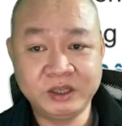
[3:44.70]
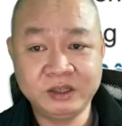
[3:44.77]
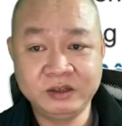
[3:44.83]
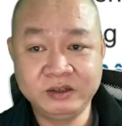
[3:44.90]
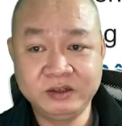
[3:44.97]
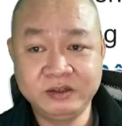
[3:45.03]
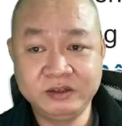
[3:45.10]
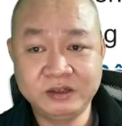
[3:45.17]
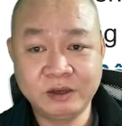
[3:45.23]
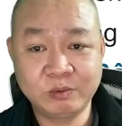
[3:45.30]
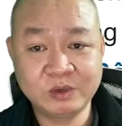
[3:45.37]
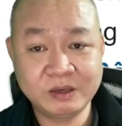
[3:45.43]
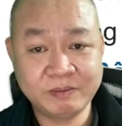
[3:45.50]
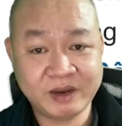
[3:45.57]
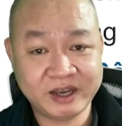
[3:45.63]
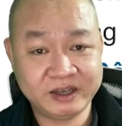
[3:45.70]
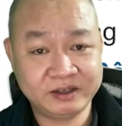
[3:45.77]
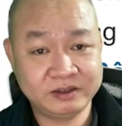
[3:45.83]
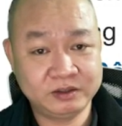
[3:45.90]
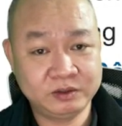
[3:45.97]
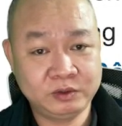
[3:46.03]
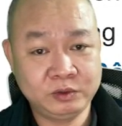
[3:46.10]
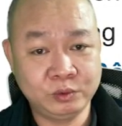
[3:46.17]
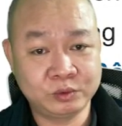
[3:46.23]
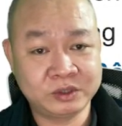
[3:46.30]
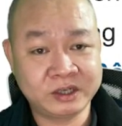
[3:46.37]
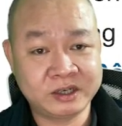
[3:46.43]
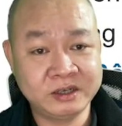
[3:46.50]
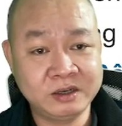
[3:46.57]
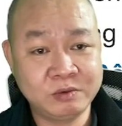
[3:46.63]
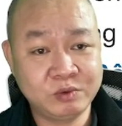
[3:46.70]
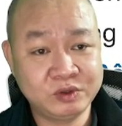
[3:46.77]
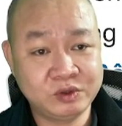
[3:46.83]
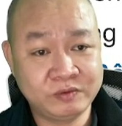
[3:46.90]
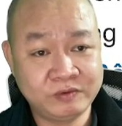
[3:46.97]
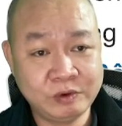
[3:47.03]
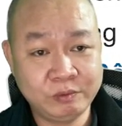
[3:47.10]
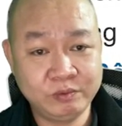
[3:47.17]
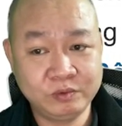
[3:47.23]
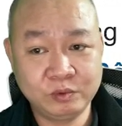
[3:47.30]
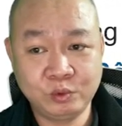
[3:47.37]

thư Nông Đức Mạnh, Chủ tịch nước Nguyễn Xuân Phúc,